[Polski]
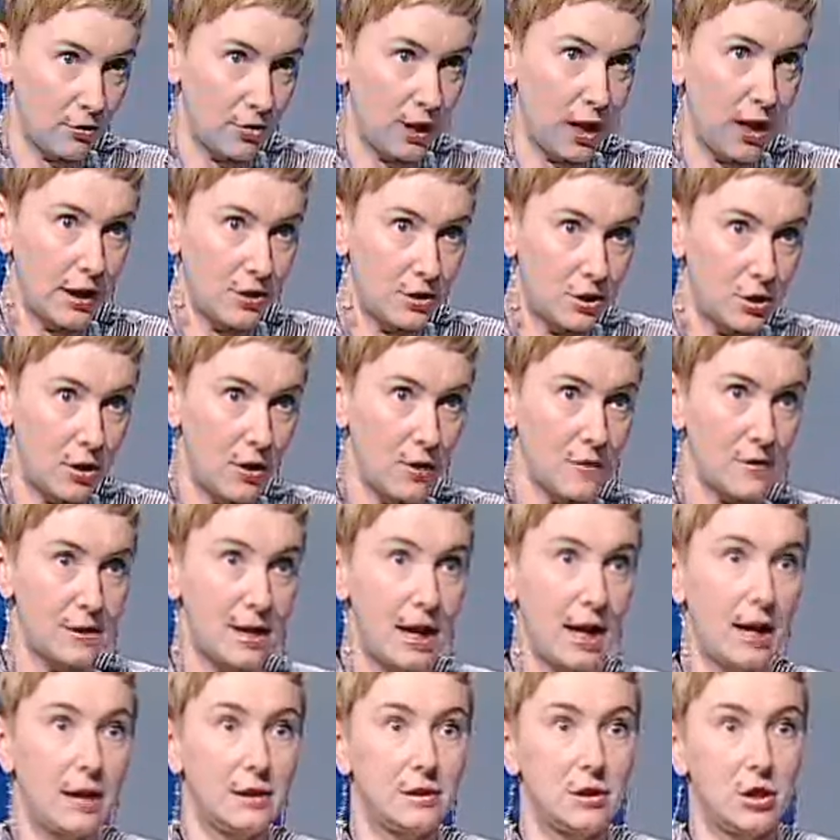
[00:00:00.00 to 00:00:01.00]
OK,
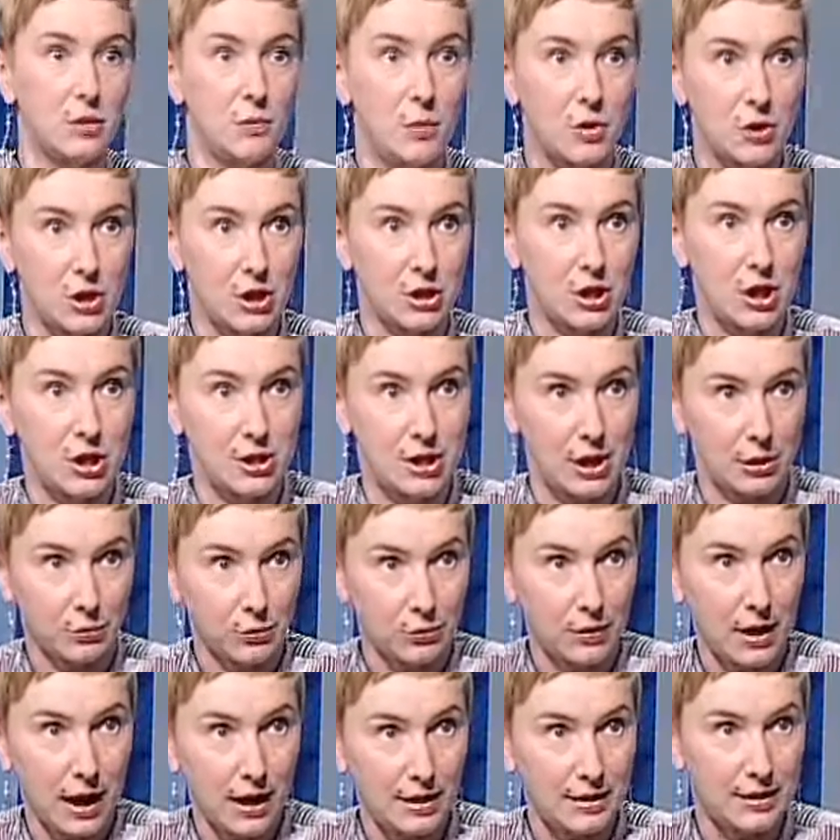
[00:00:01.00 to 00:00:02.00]
Śląsk, ale też może trzecia,
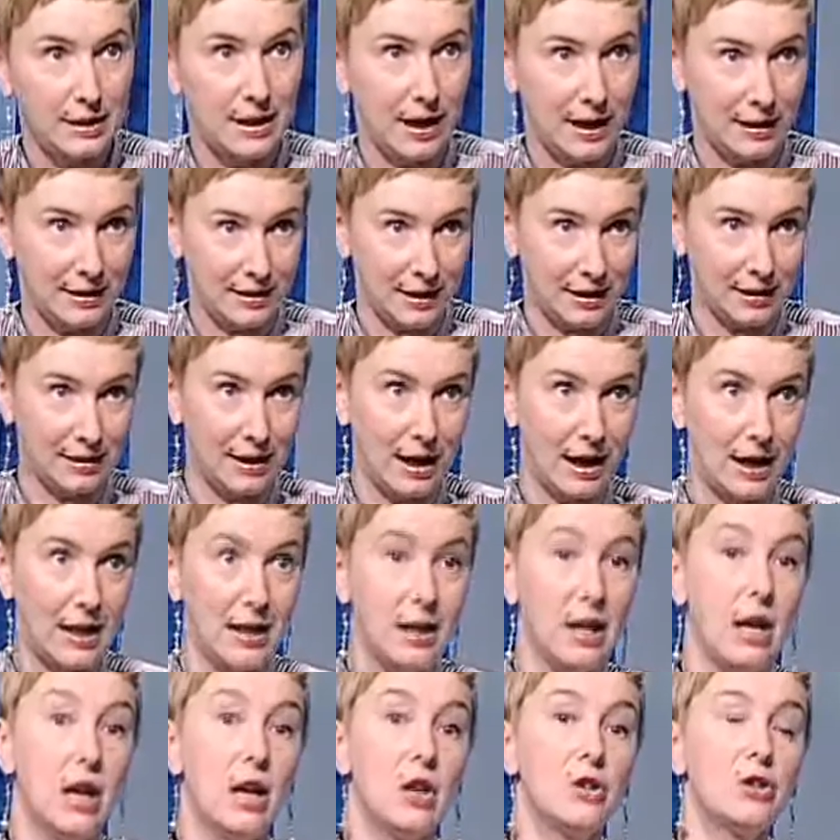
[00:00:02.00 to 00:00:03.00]
druga liga i tak dalej.
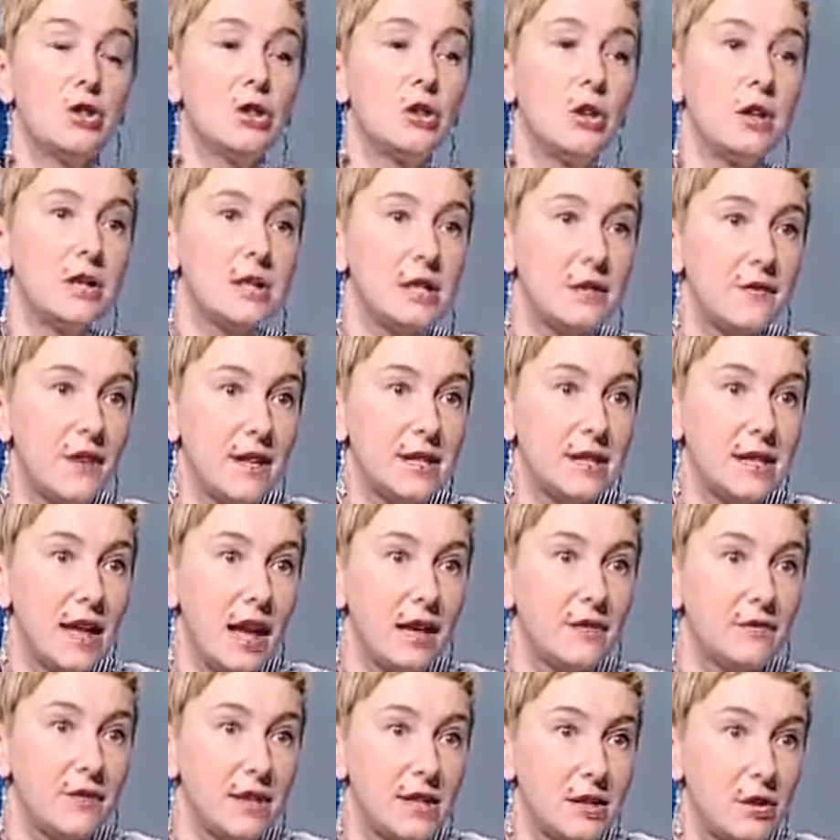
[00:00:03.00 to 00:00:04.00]
Czy to jest kwestia
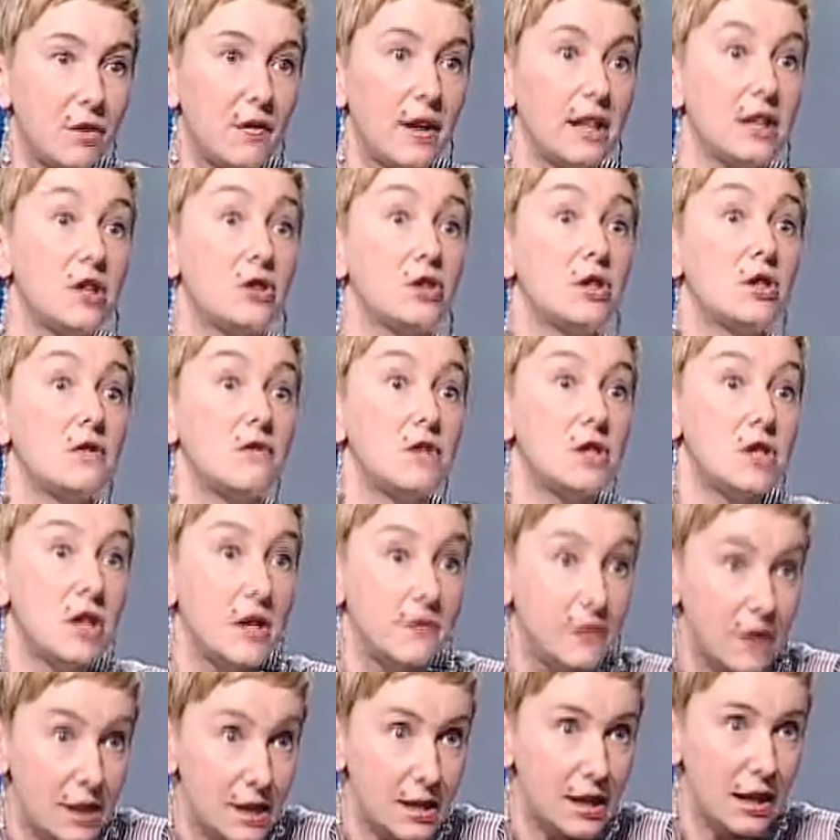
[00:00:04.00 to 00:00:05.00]
inwestowania rzeczywiście
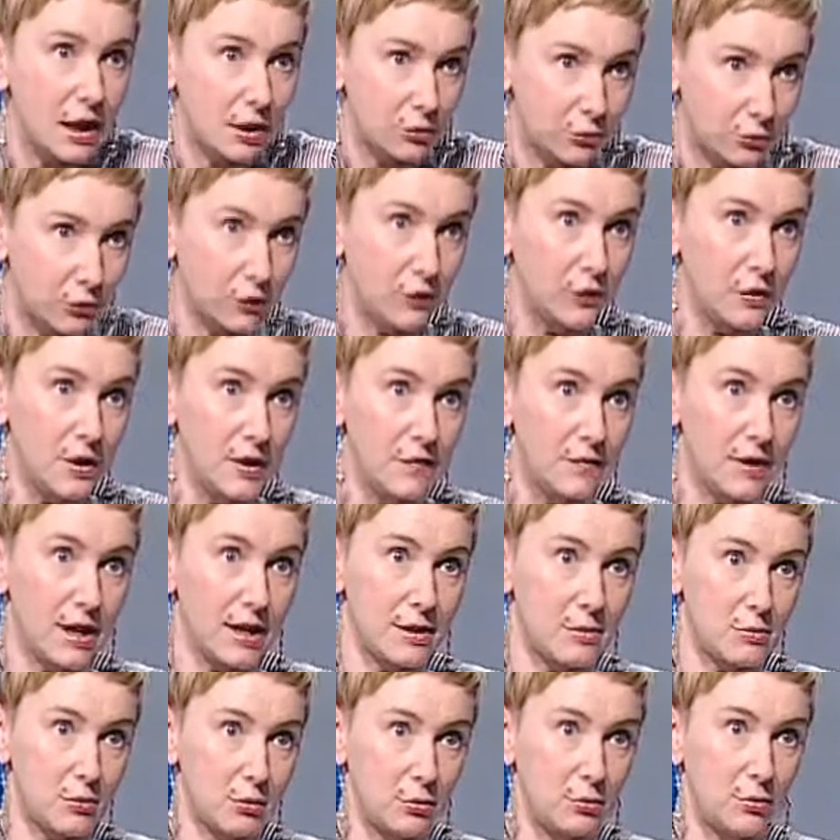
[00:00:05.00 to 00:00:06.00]
w,
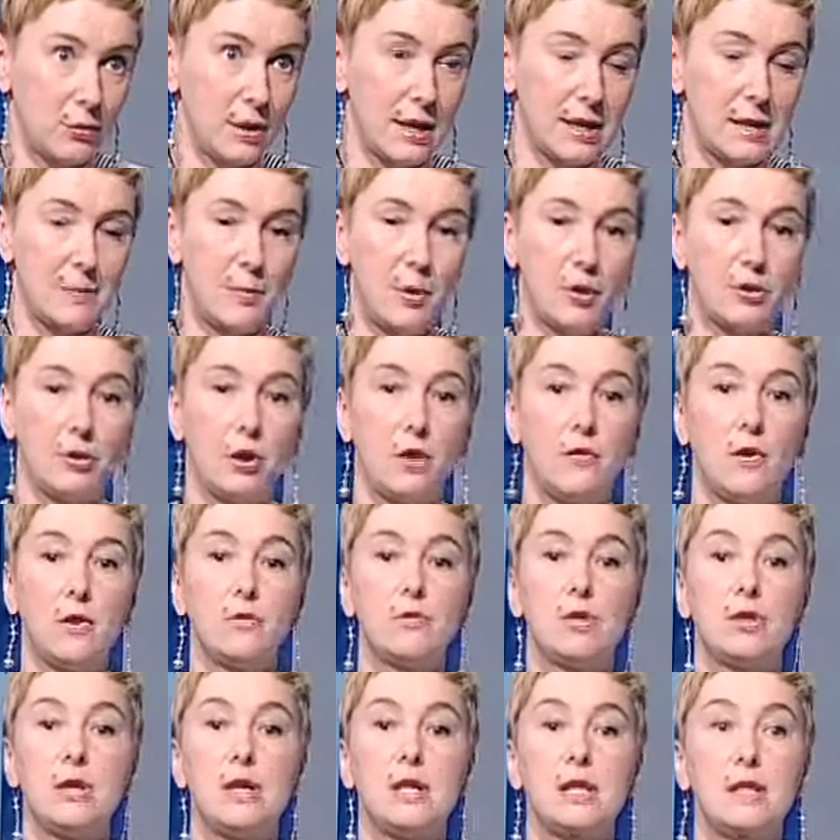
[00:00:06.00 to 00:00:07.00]
infrastrukturę sportową,
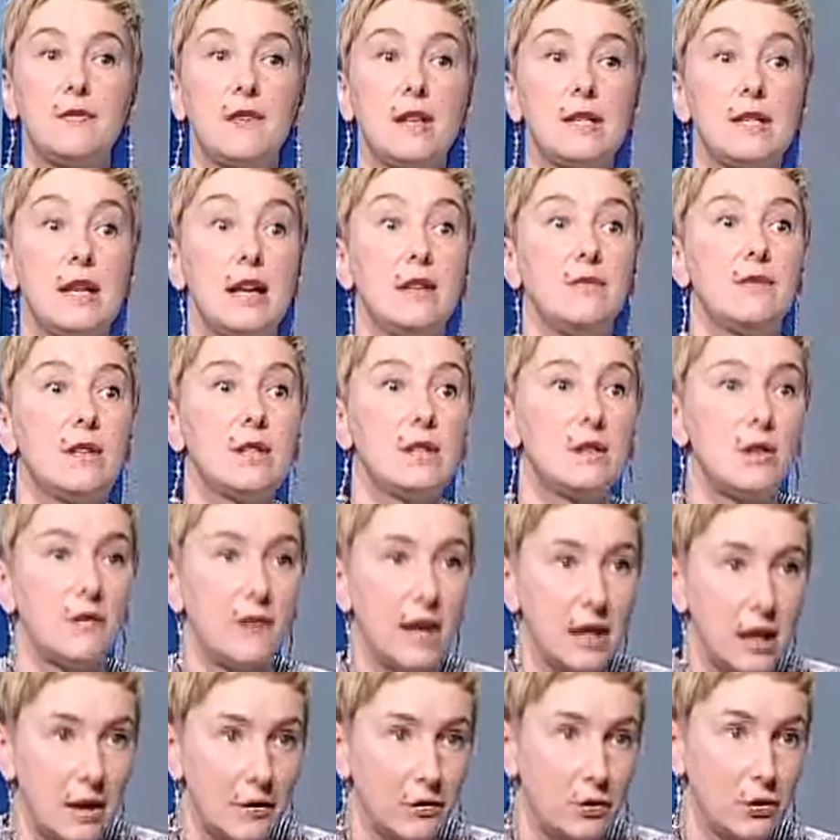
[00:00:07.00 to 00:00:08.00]
czy to jest kwestia
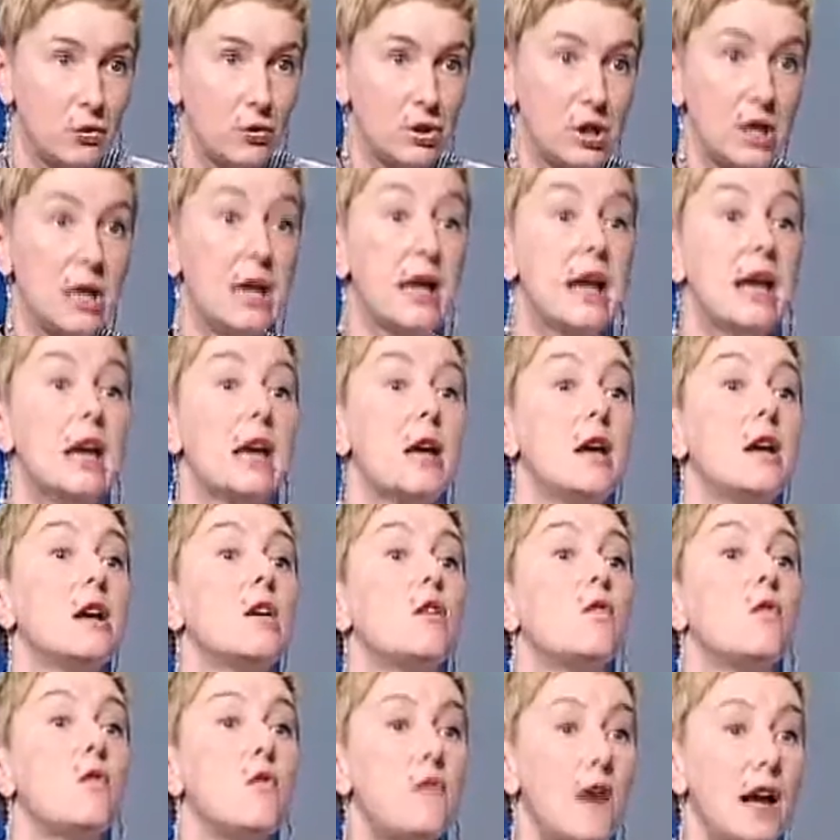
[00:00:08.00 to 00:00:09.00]
inwestowania w ludzi?
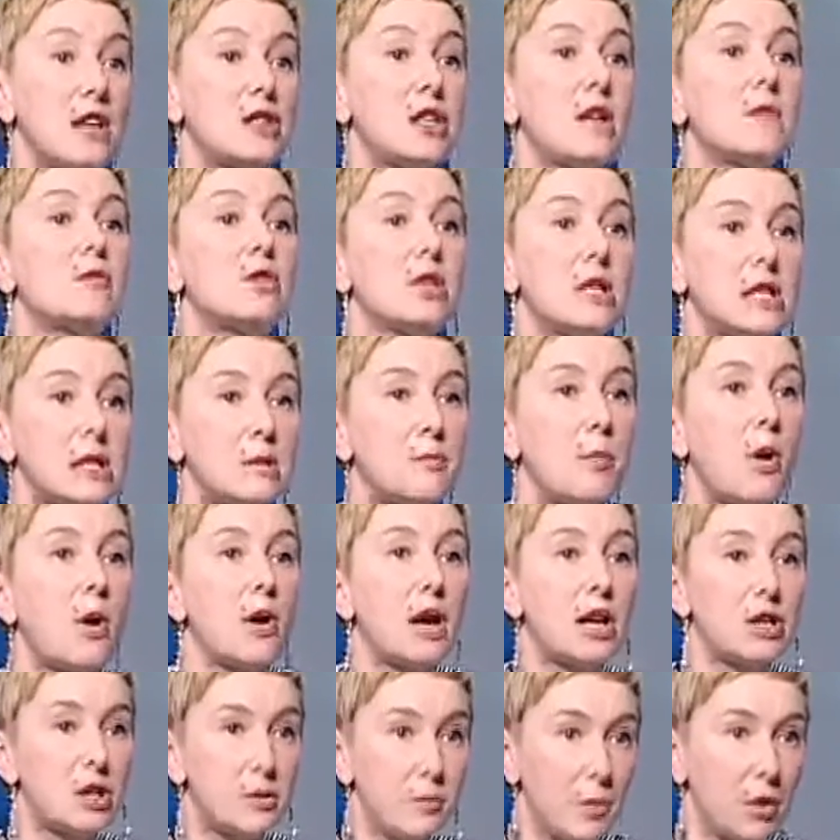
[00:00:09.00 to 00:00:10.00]
uważam, że jest
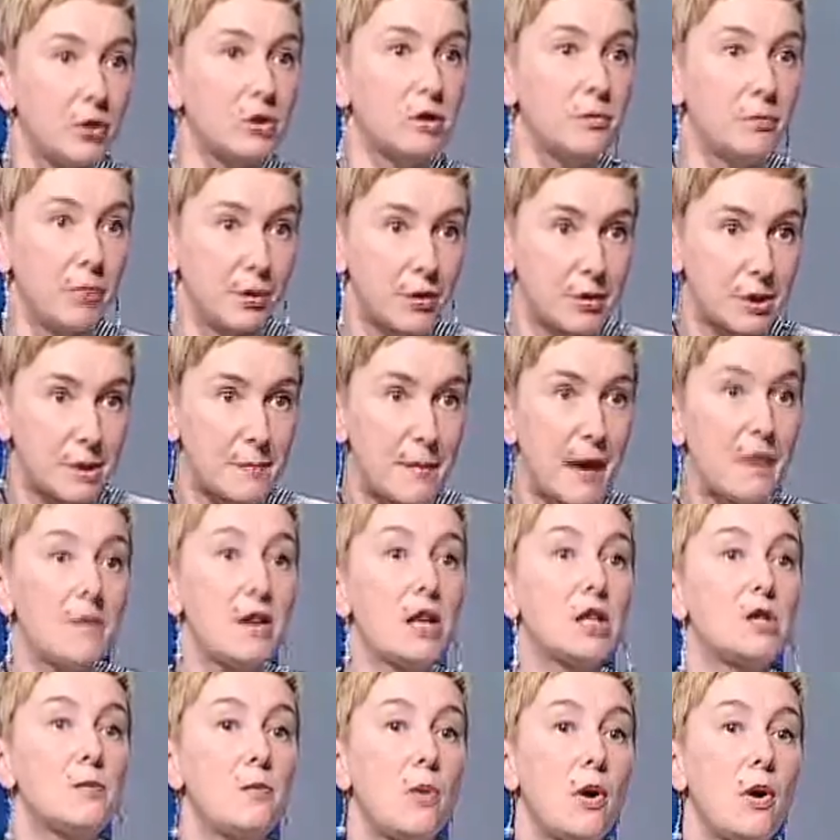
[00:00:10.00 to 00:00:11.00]
pora, żeby o tym
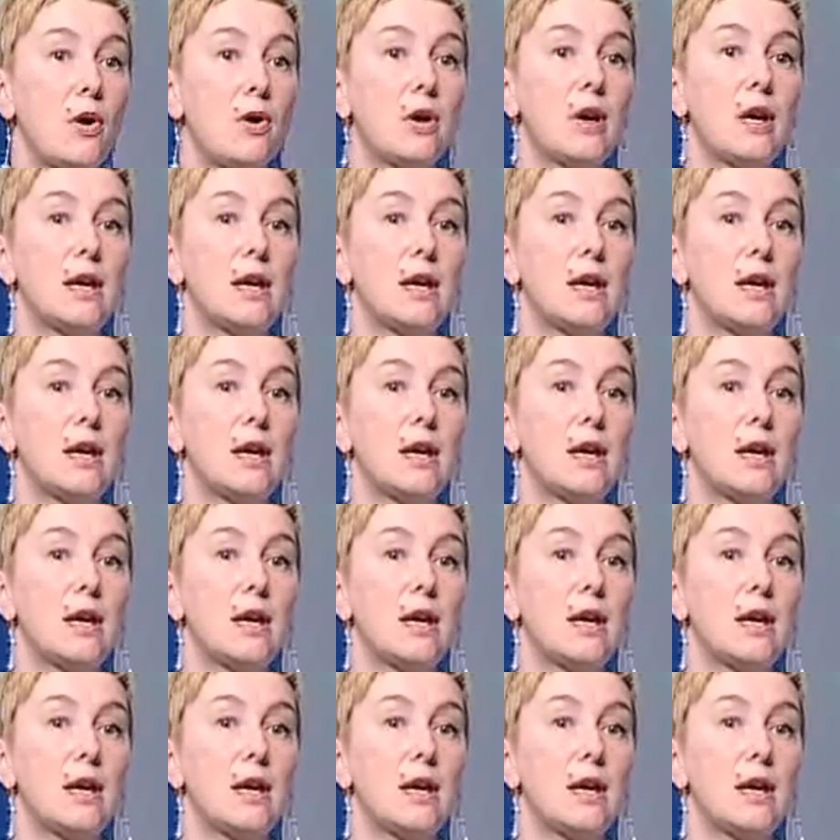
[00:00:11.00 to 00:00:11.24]
porozmawiać, bo